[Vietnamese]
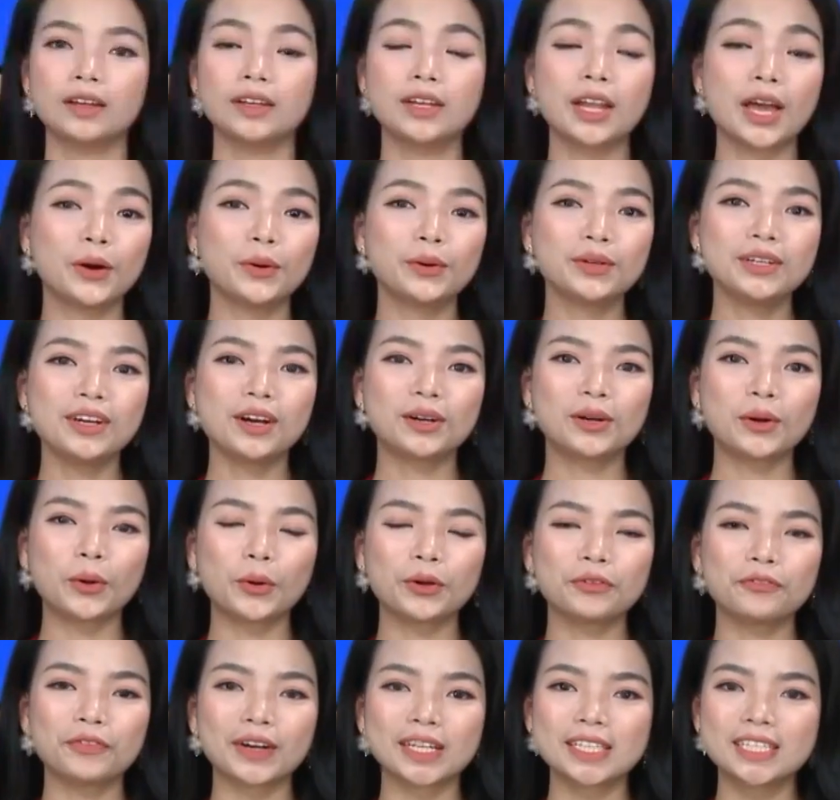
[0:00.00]
Nếu đường
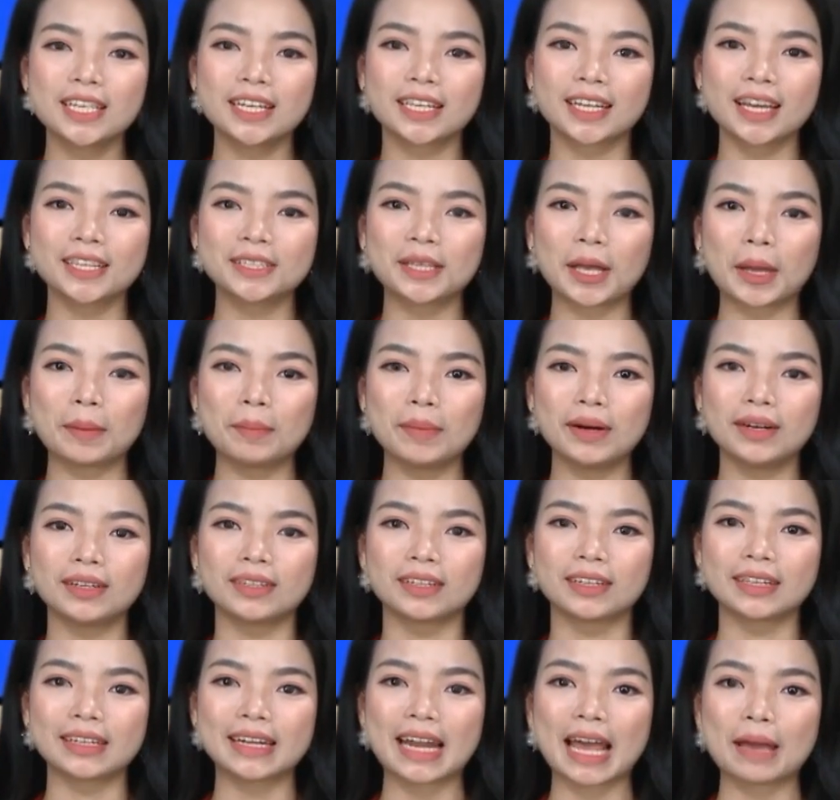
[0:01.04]
lối phát triển kinh tế
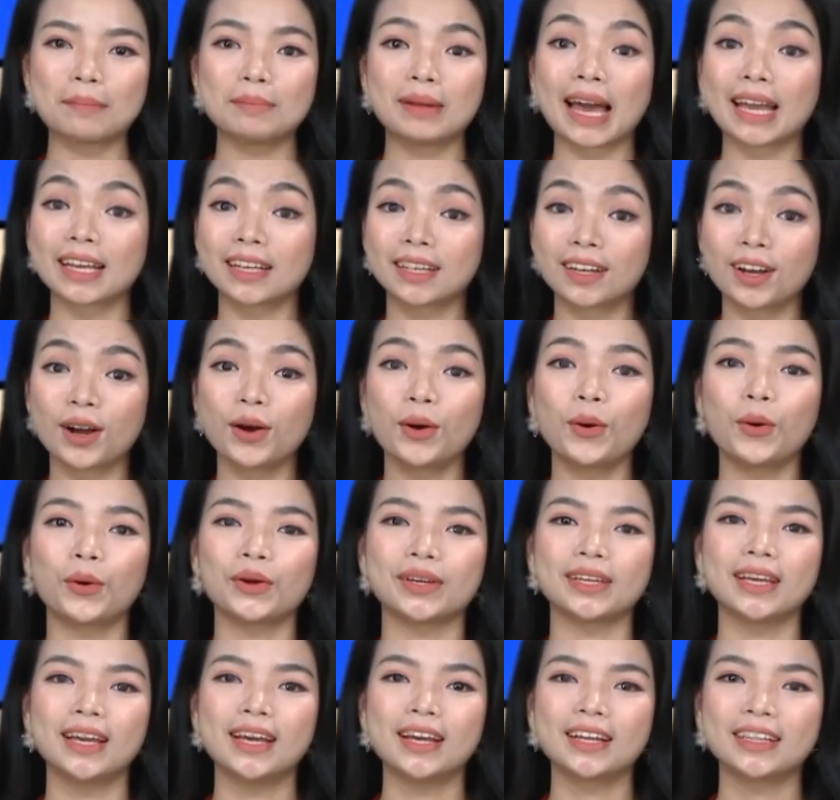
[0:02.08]
mở đem lại cơ hội